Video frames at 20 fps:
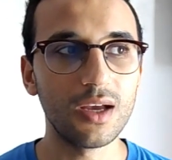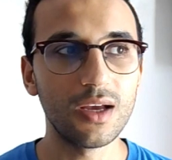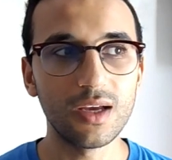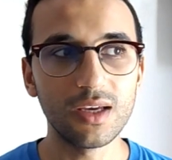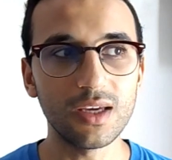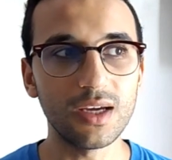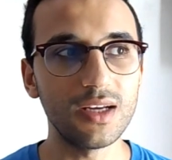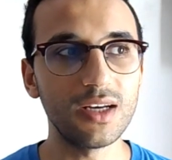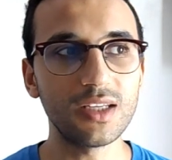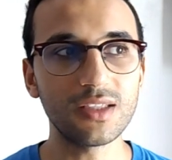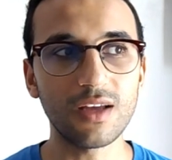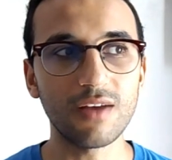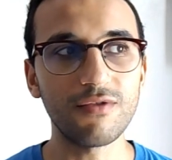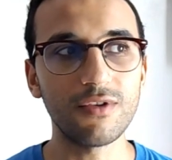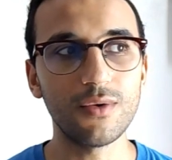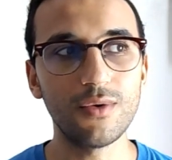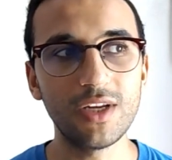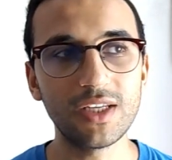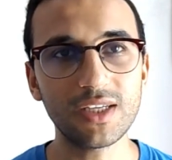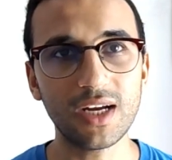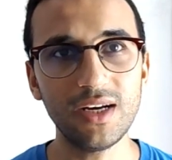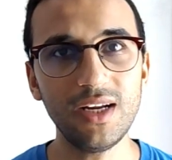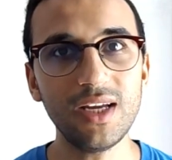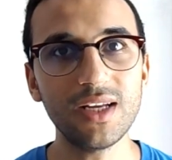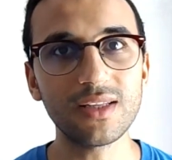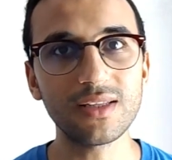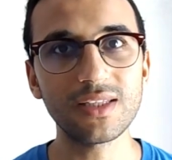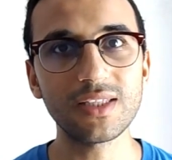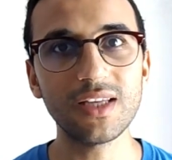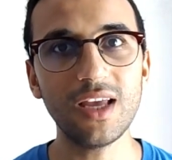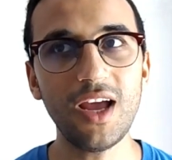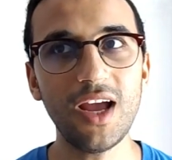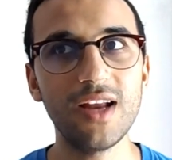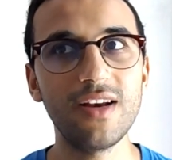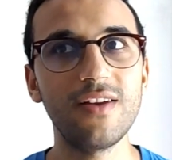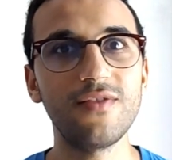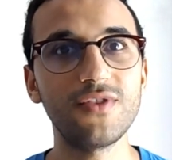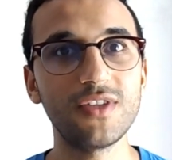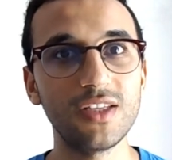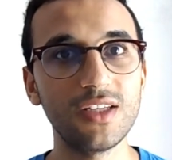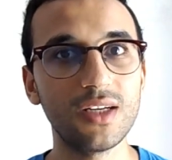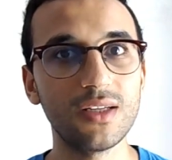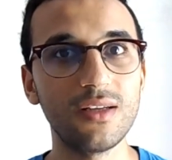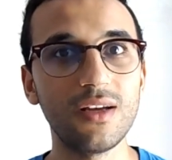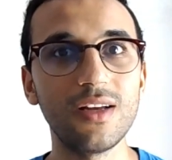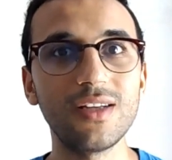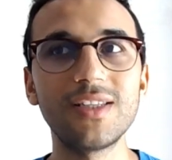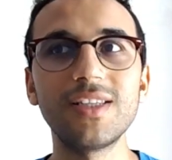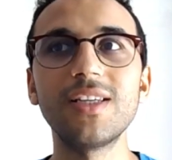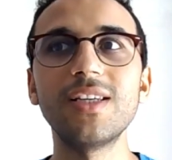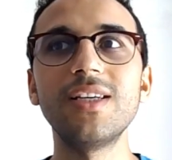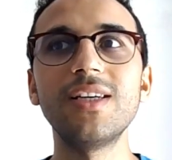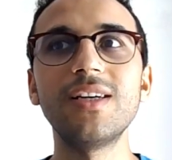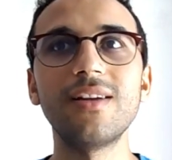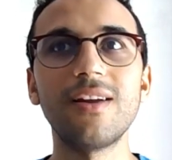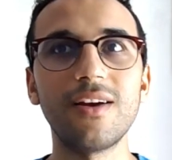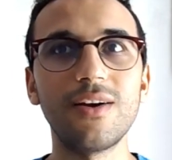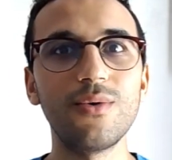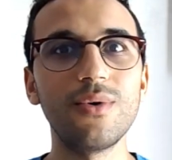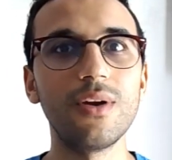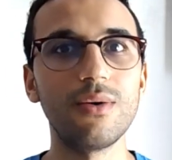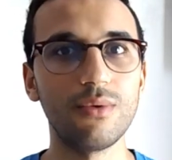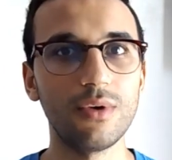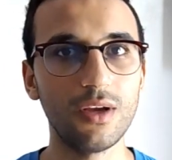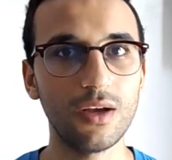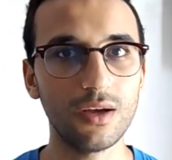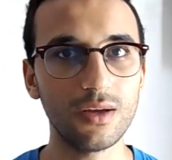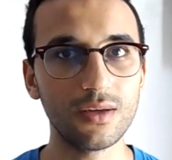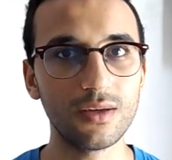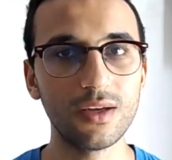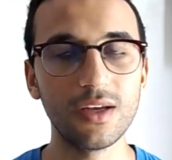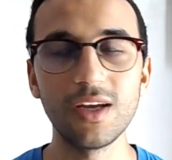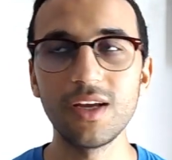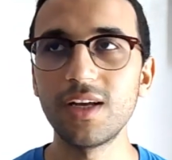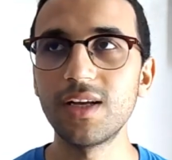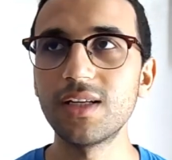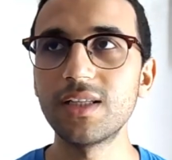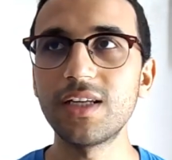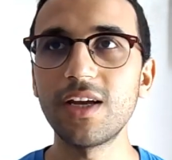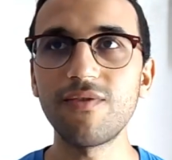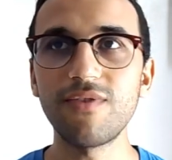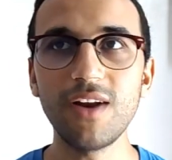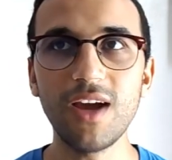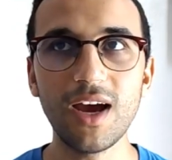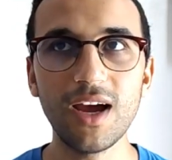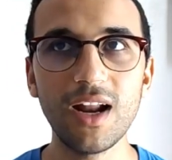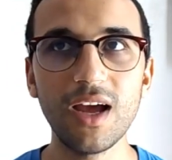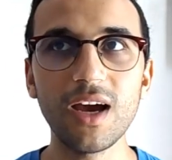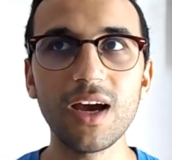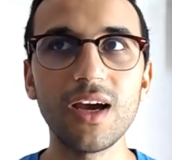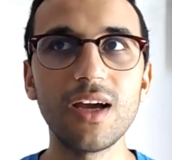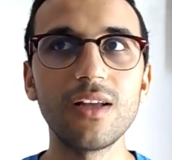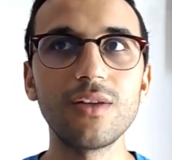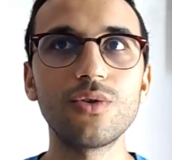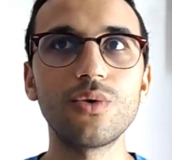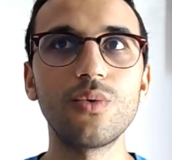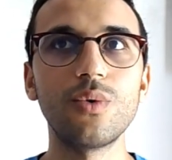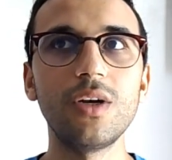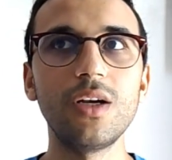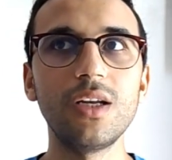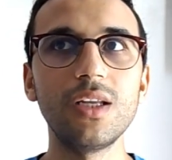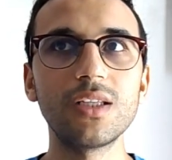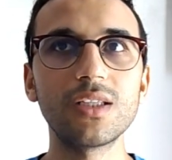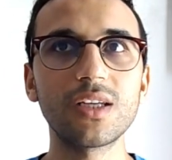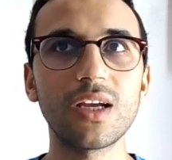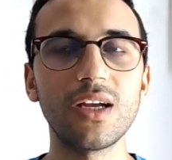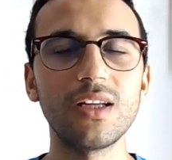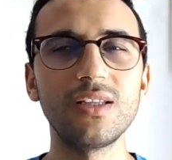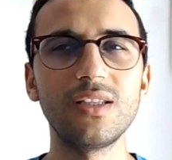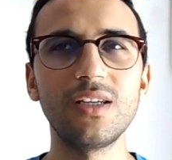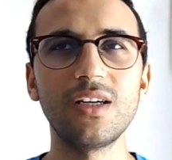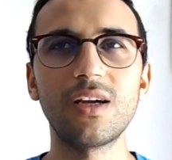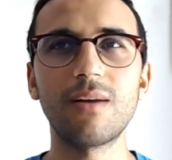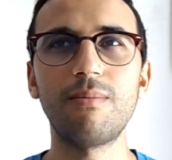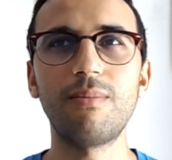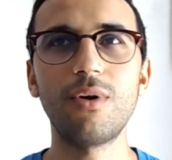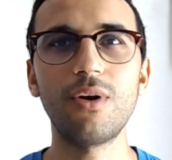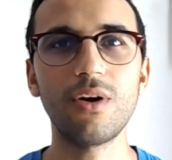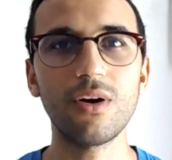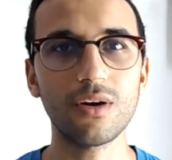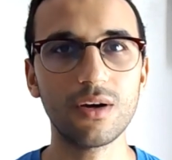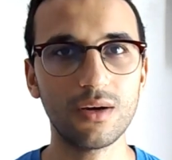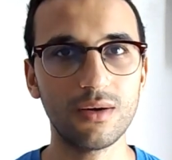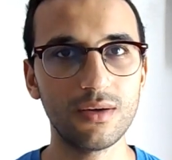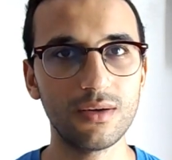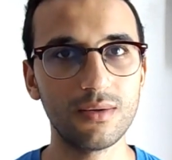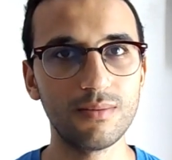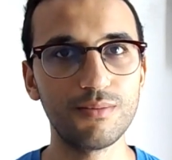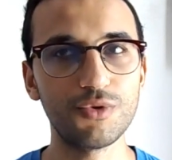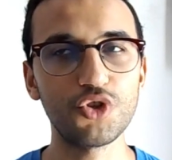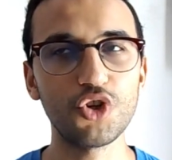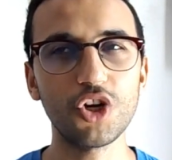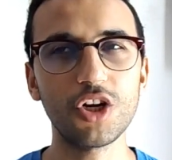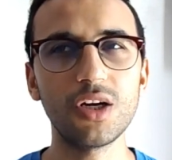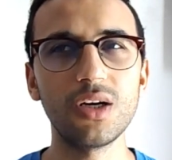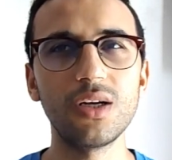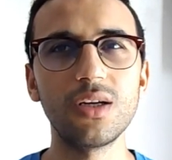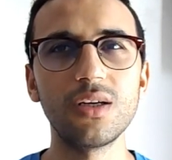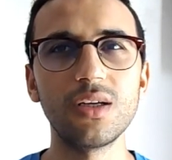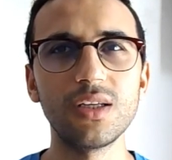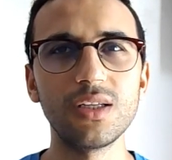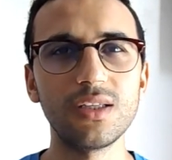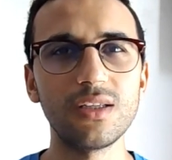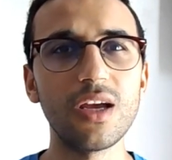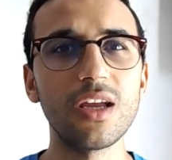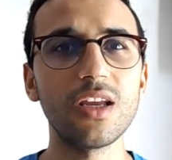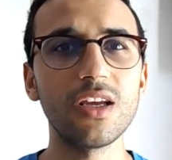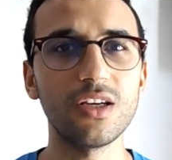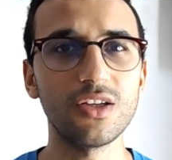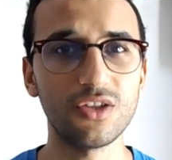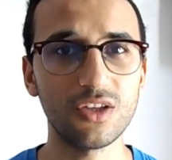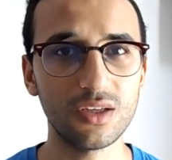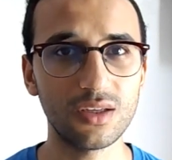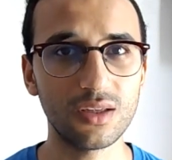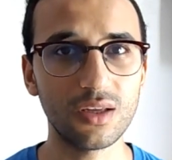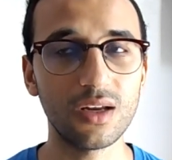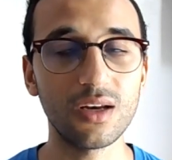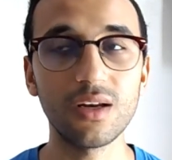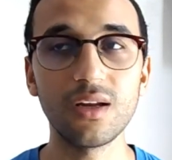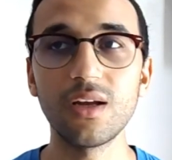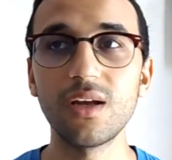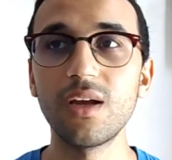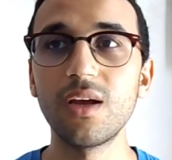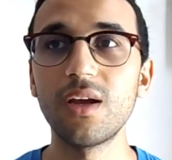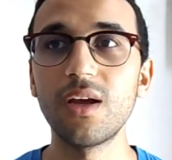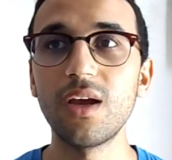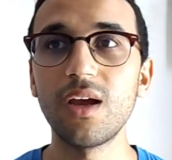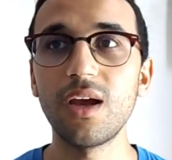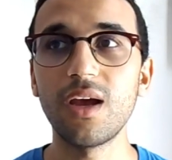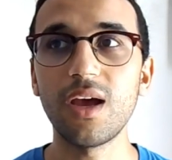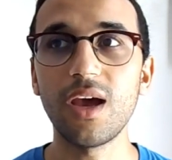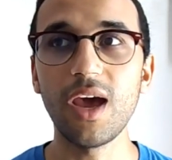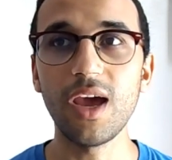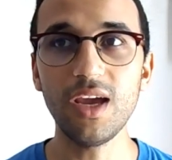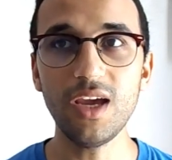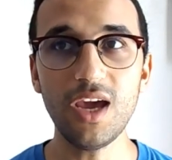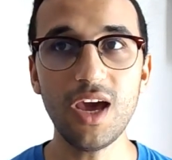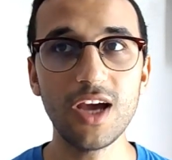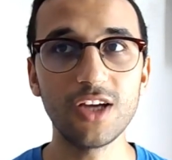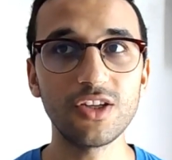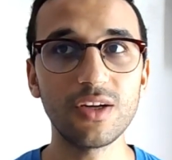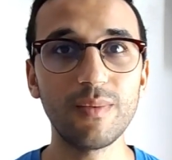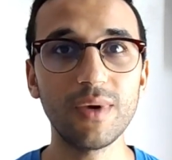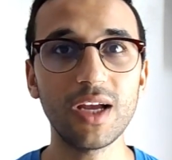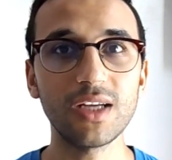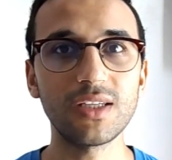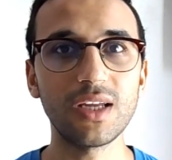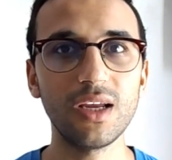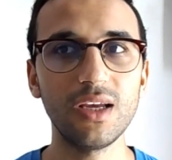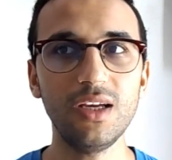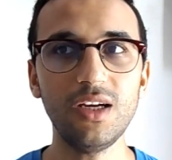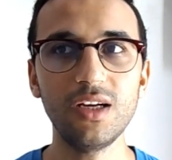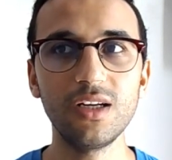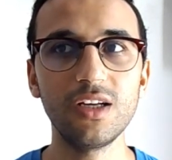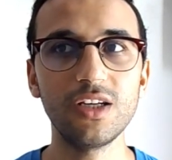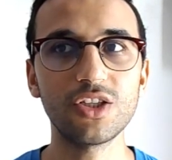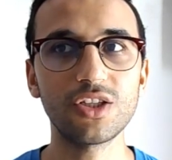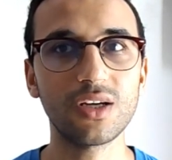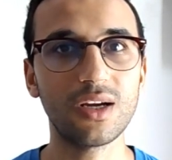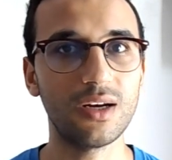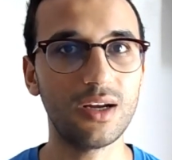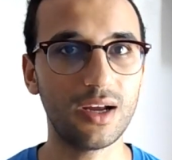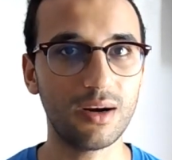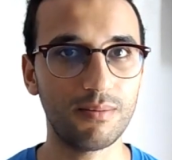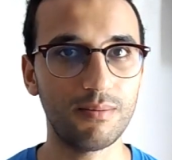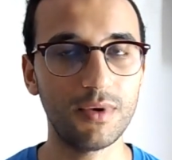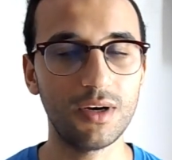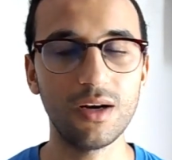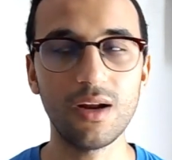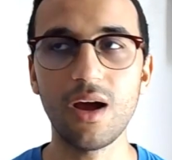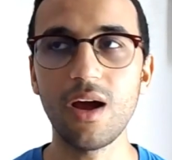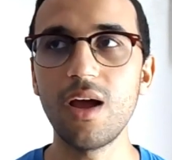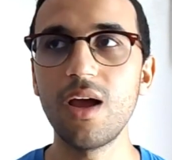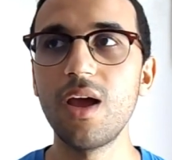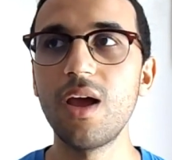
يعني صافي وليت كنحط الصحه النفسيه ديالتي هي الاولويه حتى في العلاقات وليت كندير بلوك بشكل سريع جدا اي حاجه ما كتريحنيش كنهرب منها